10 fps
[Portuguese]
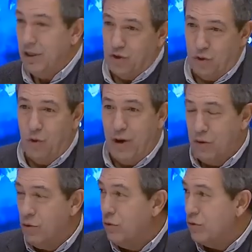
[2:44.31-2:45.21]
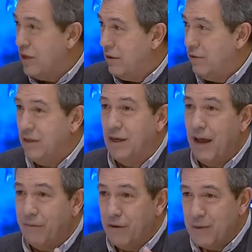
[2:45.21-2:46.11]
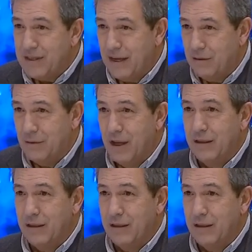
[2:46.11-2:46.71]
e chegou à conclusão de que a afirmação